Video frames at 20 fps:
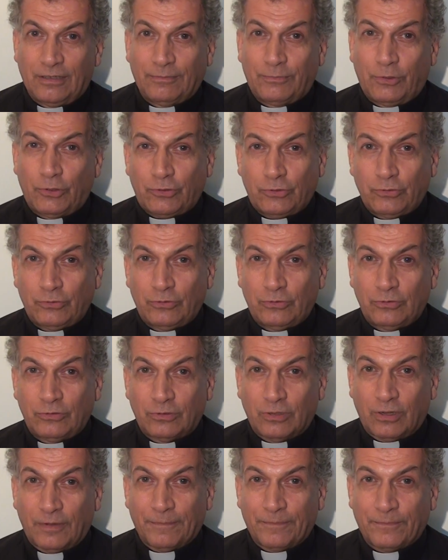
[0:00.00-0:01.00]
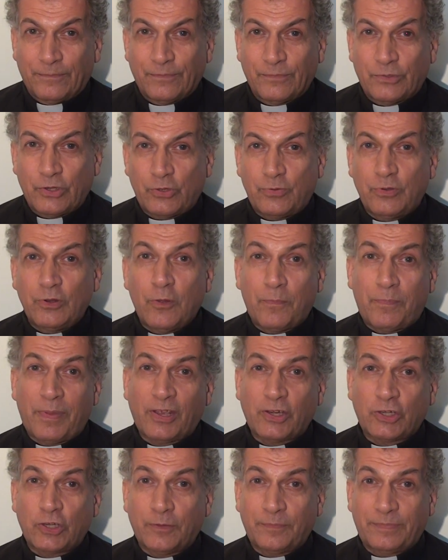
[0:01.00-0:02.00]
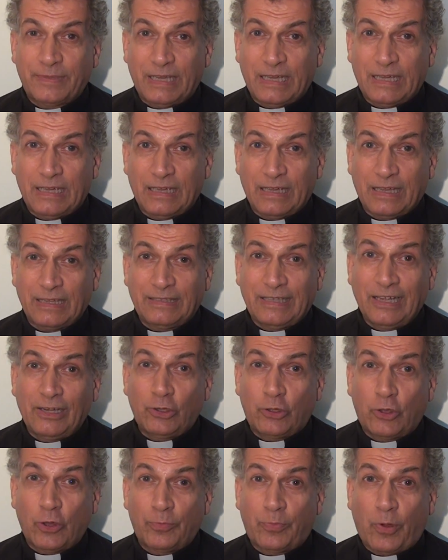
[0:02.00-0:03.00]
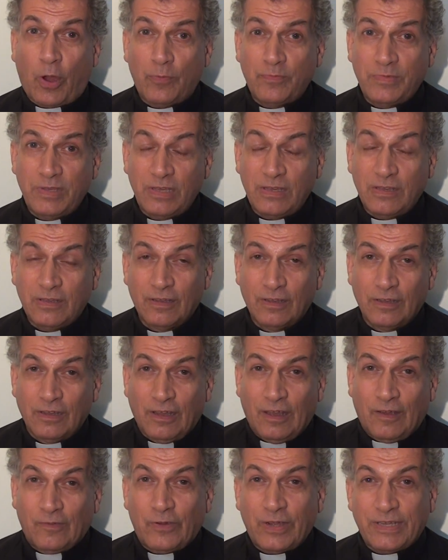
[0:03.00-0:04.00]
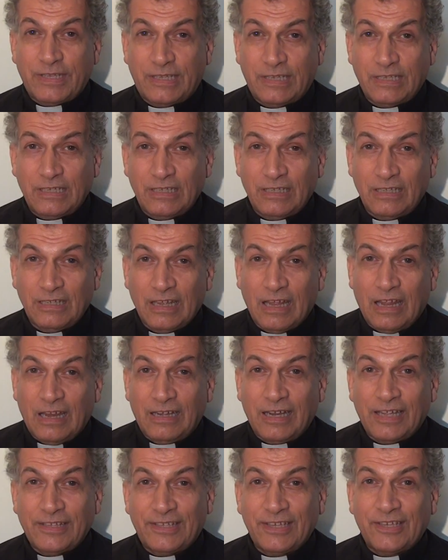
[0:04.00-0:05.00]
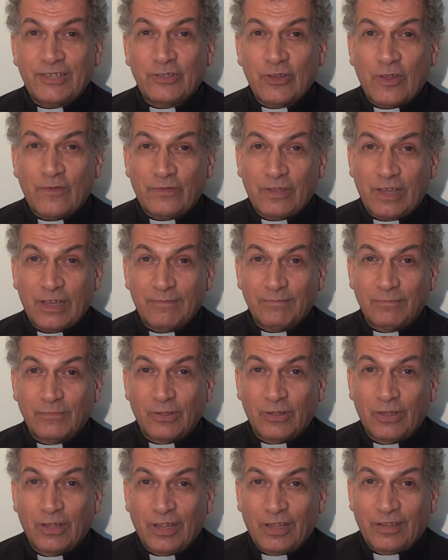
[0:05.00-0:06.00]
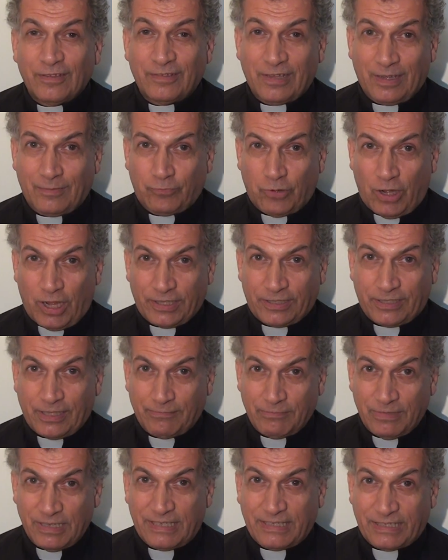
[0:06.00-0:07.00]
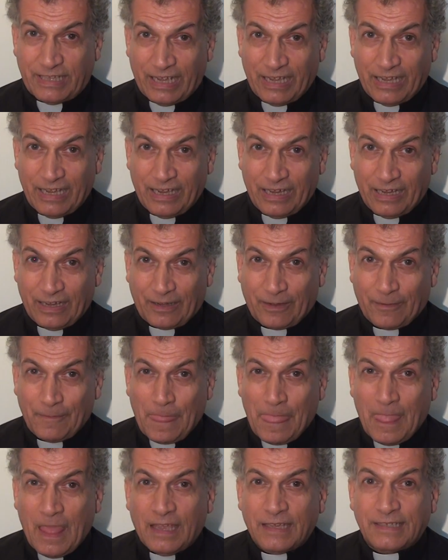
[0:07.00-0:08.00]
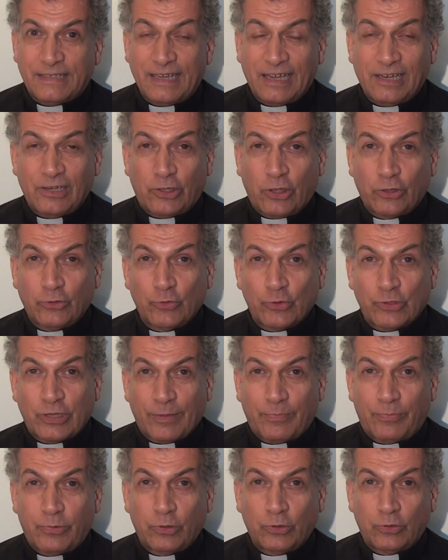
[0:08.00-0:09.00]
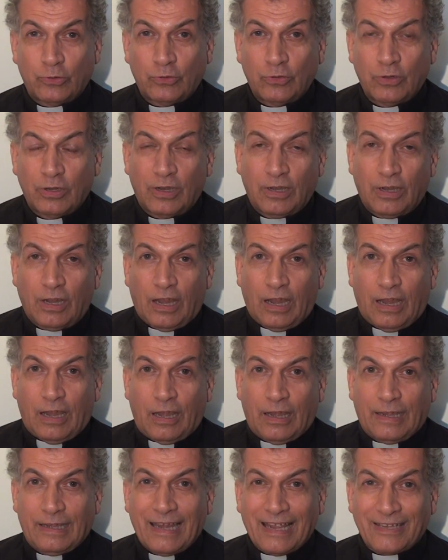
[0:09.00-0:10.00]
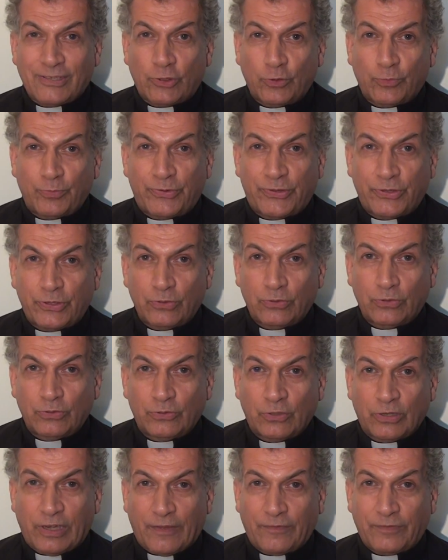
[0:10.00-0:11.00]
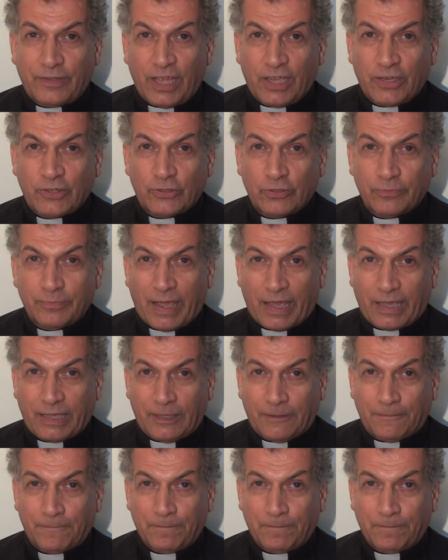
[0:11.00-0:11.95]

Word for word: Bonjour, je suis le Père Jean-Pierre et tel que promis, voici la 19e des boîtes à mystères, celle que nous appelons l'Assomption de la Vierge Marie.